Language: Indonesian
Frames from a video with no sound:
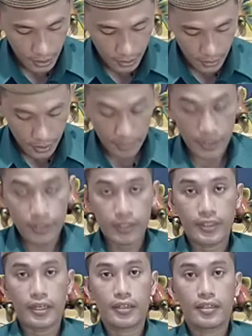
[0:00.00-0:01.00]
Malam ini
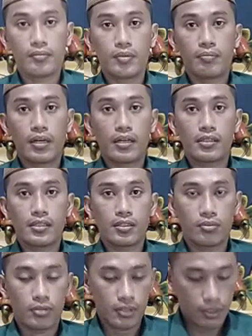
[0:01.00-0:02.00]
kita akan membahas
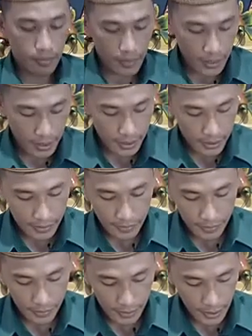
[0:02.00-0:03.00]
satu tema
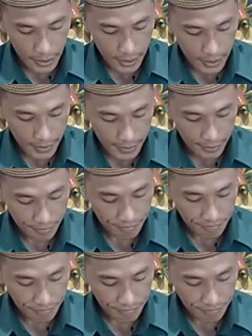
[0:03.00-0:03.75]
yang